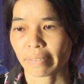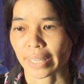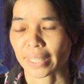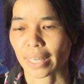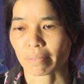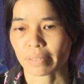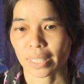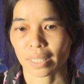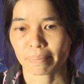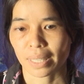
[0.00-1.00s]
phải nghỉ học
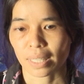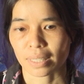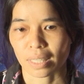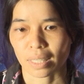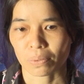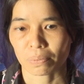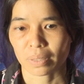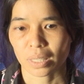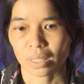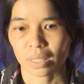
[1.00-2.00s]
sớm nên là giờ cũng
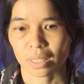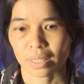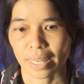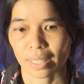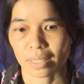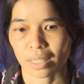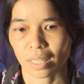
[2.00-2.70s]
đang